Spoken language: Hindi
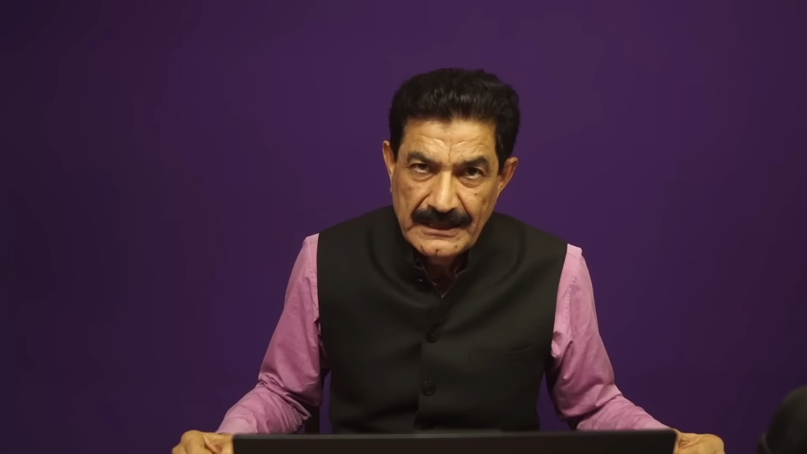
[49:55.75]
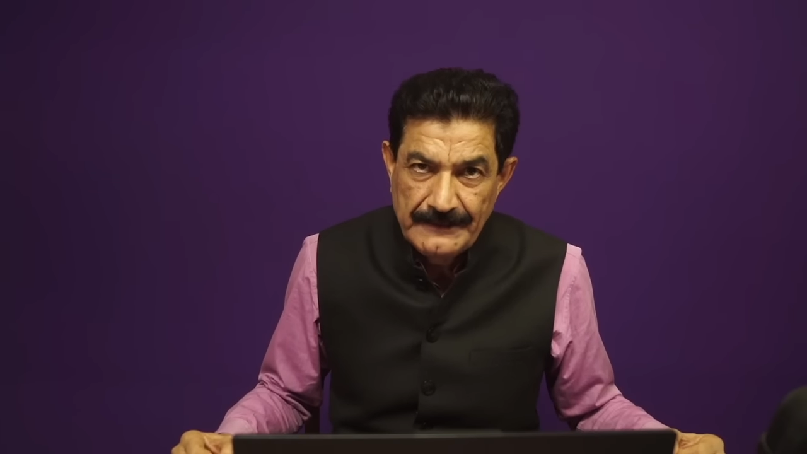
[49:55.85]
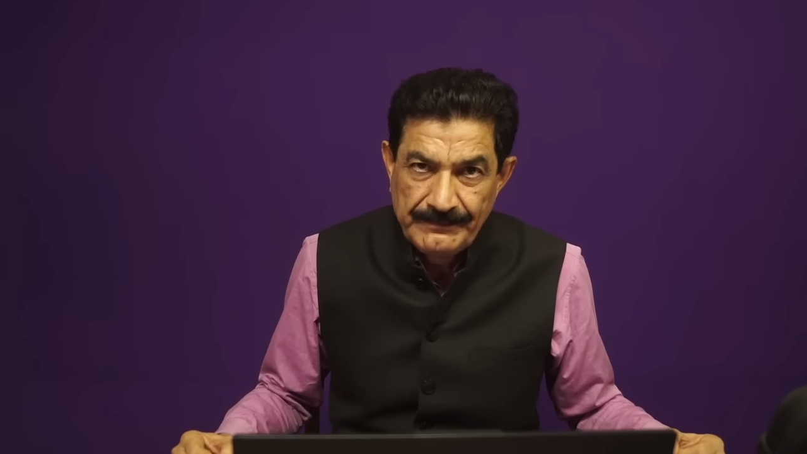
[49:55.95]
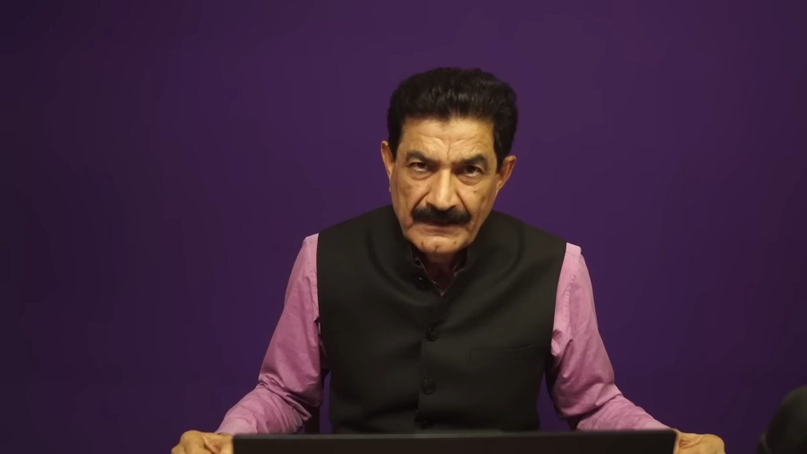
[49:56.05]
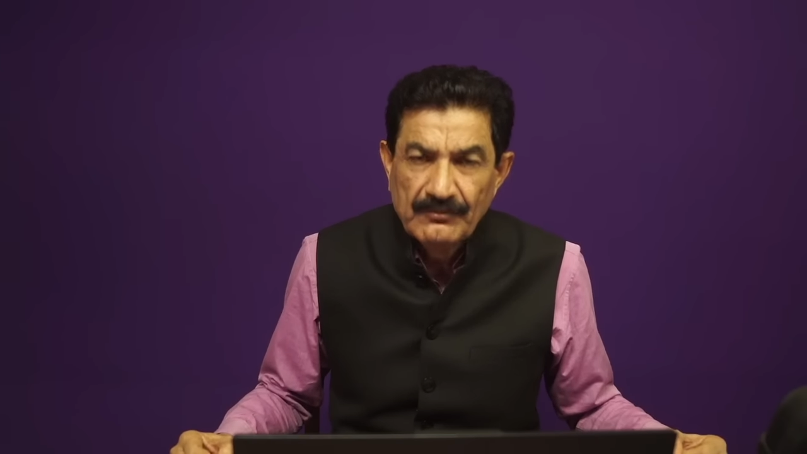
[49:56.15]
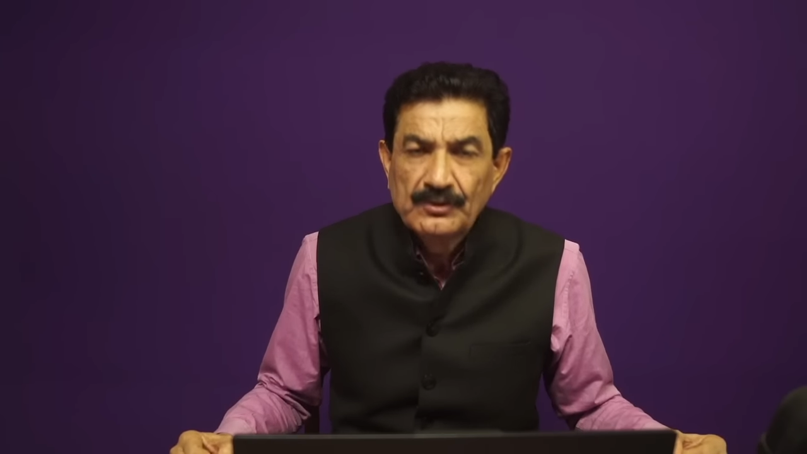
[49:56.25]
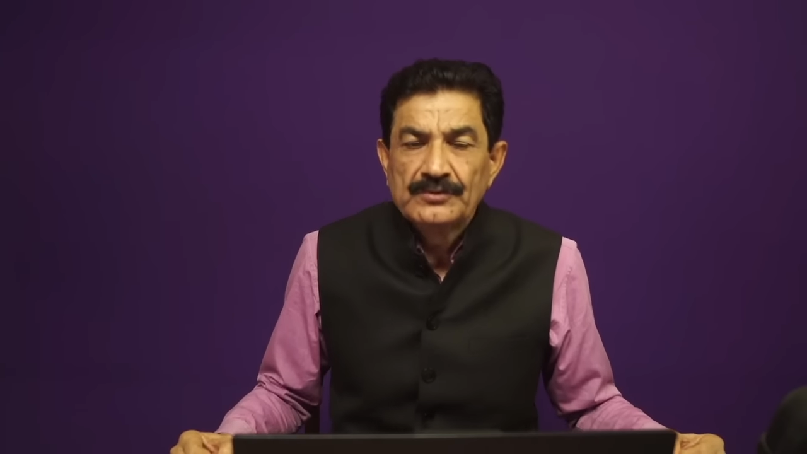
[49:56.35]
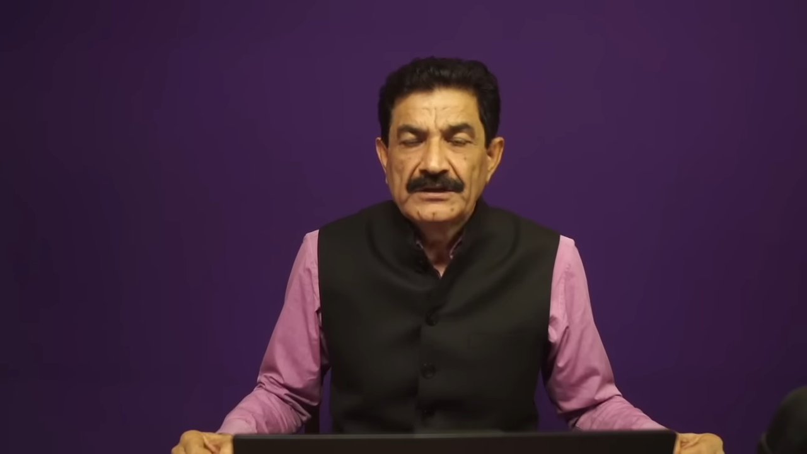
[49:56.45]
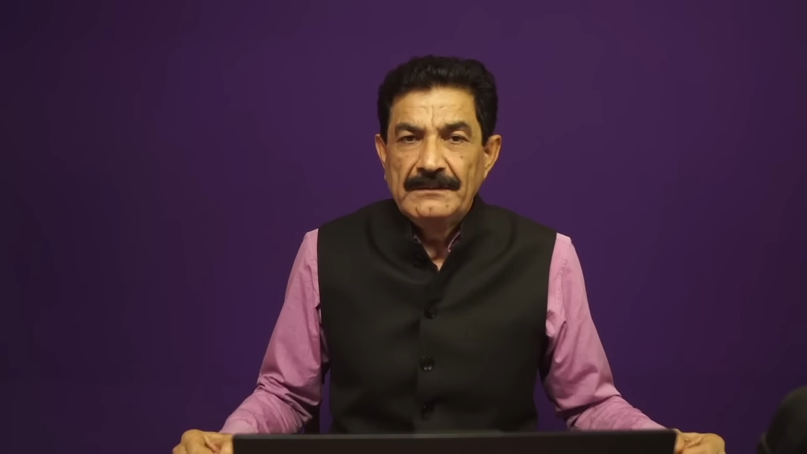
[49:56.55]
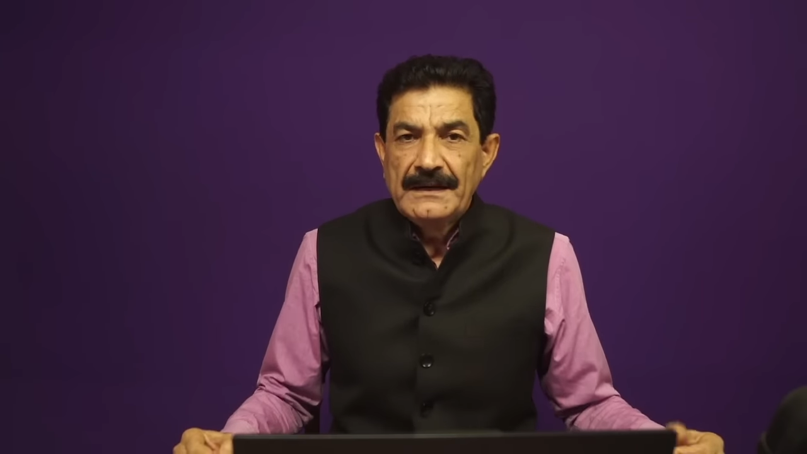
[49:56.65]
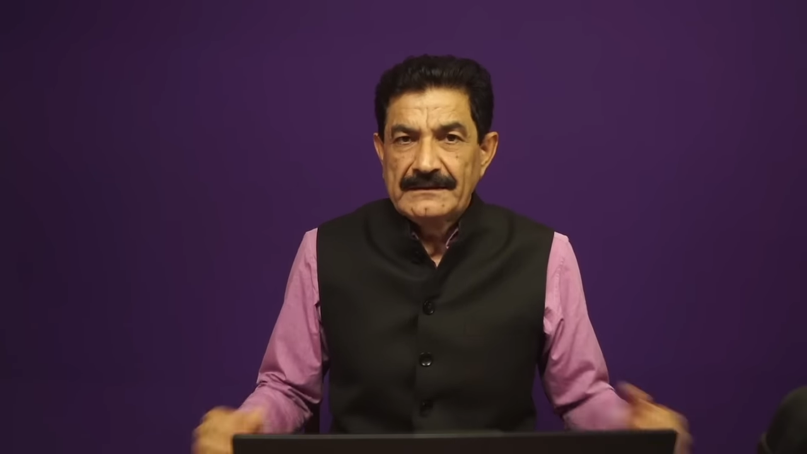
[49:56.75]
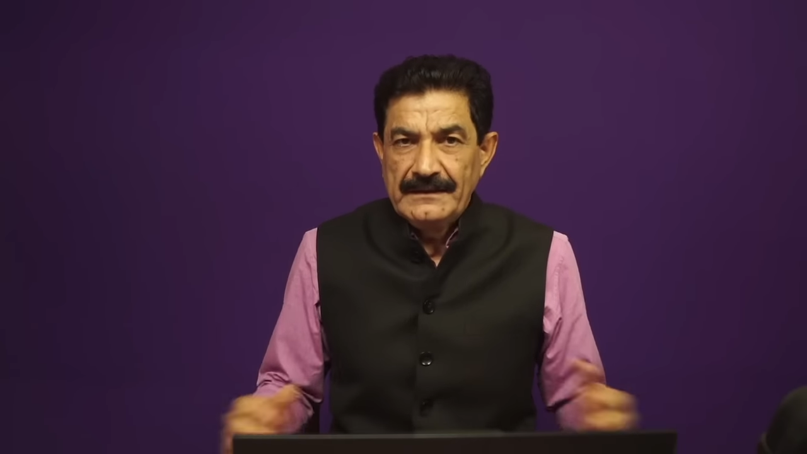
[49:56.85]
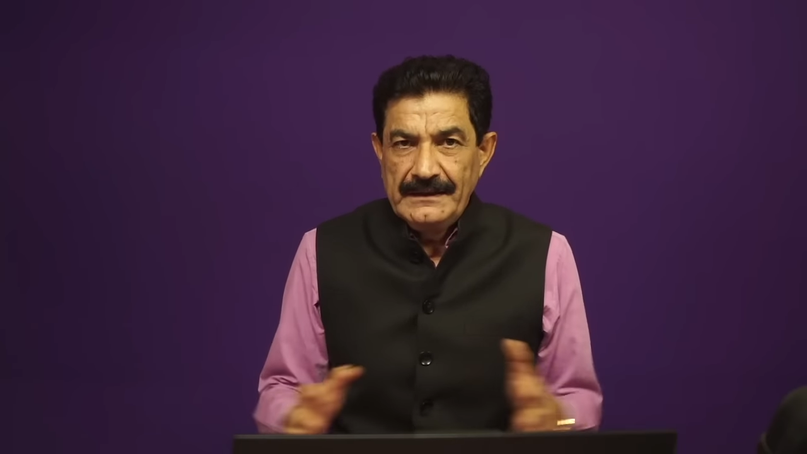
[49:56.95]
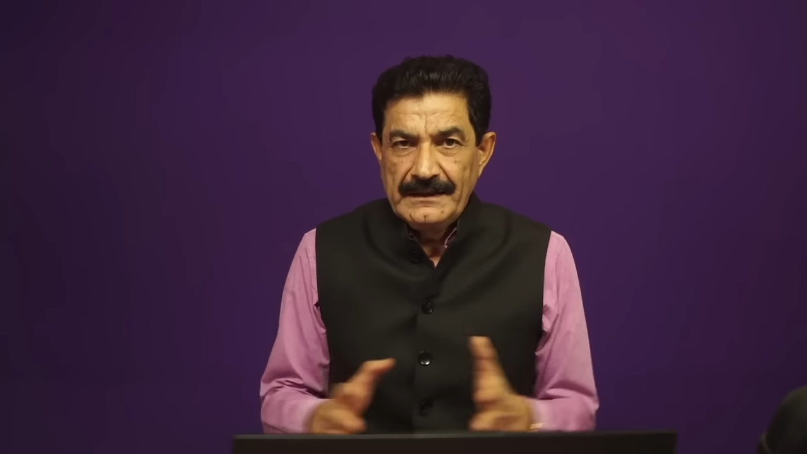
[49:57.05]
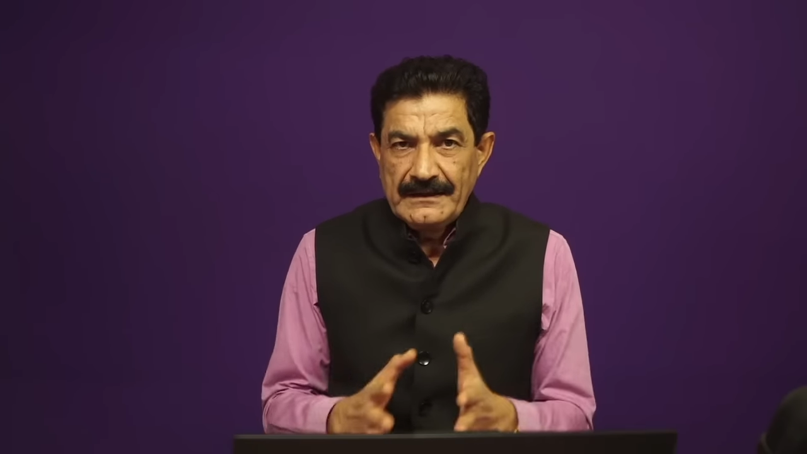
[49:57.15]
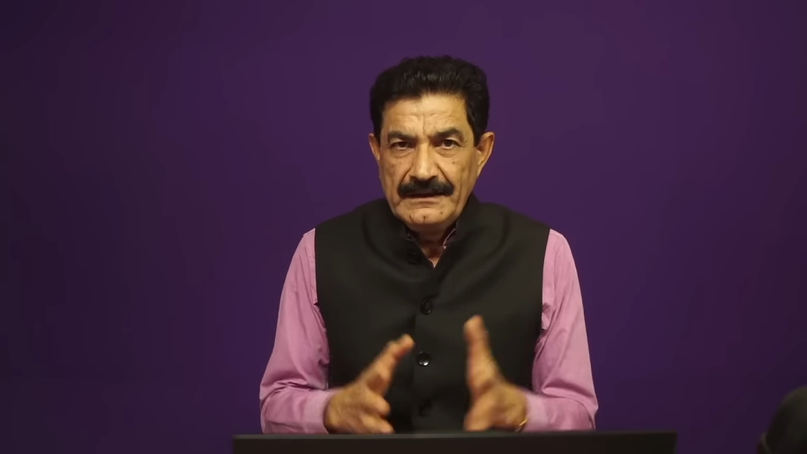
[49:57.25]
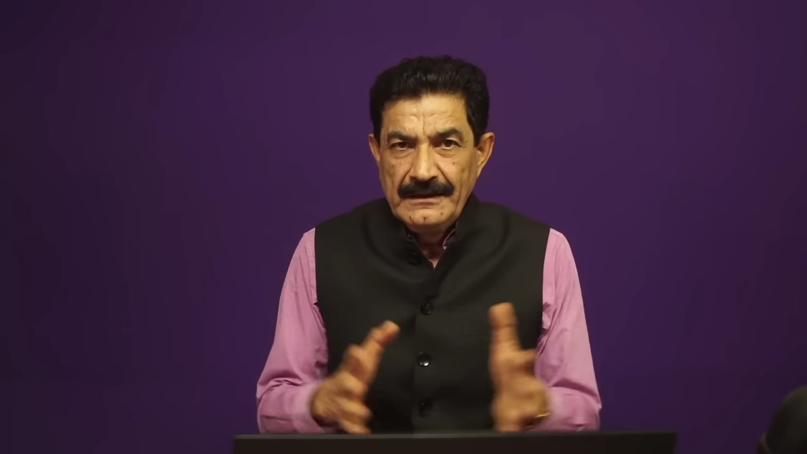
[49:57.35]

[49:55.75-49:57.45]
है वो दूसरी बात रही है कि